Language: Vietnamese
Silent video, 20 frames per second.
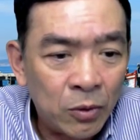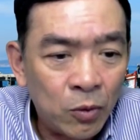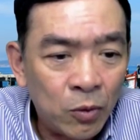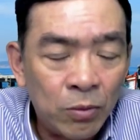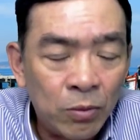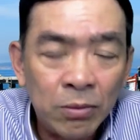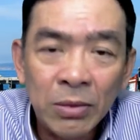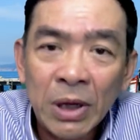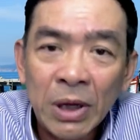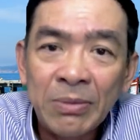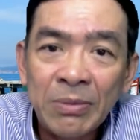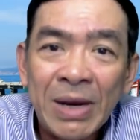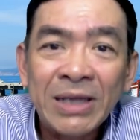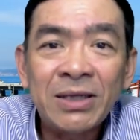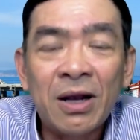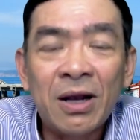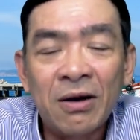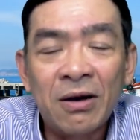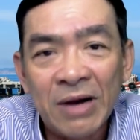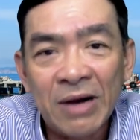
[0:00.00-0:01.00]

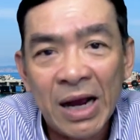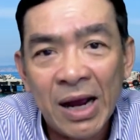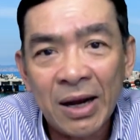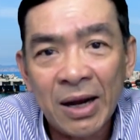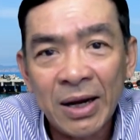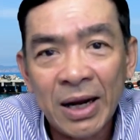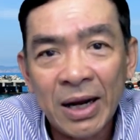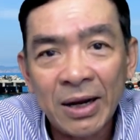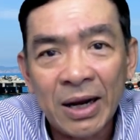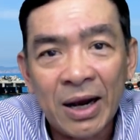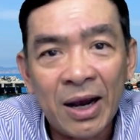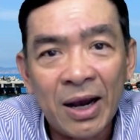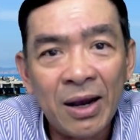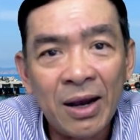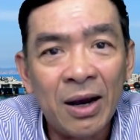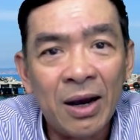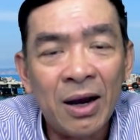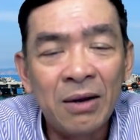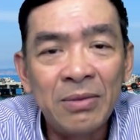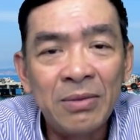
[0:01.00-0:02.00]
Moscow ngay cả
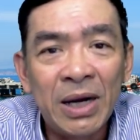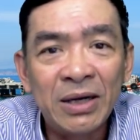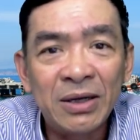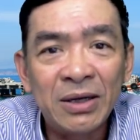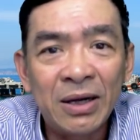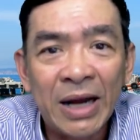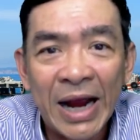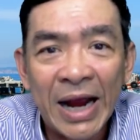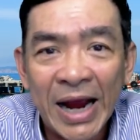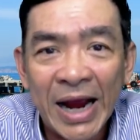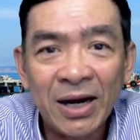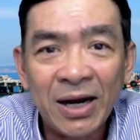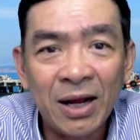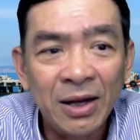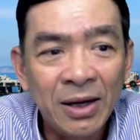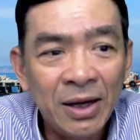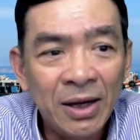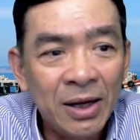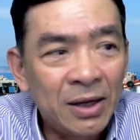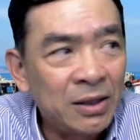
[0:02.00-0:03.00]
ở bên Nga đó
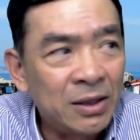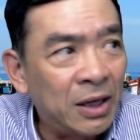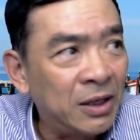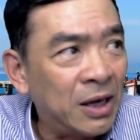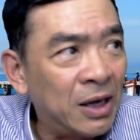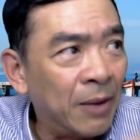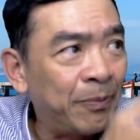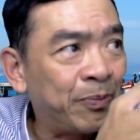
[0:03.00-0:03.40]
thì um,